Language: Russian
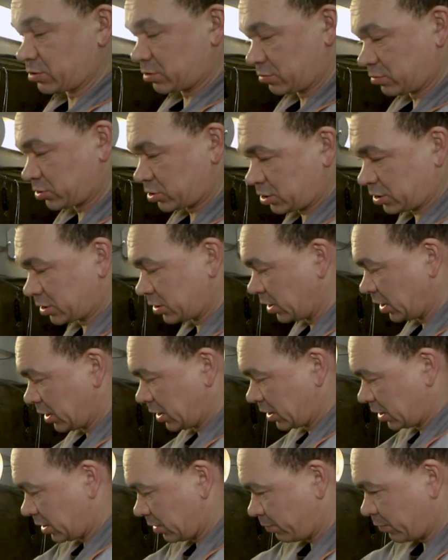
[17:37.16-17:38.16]
он уже
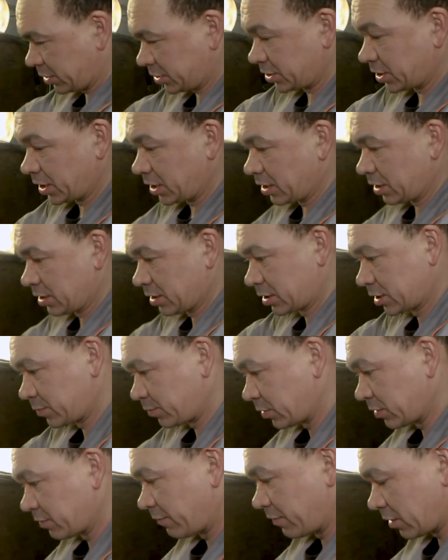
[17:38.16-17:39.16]
для постели
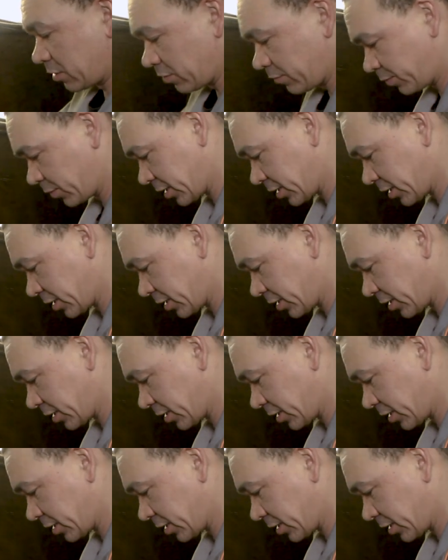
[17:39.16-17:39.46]
распредвалов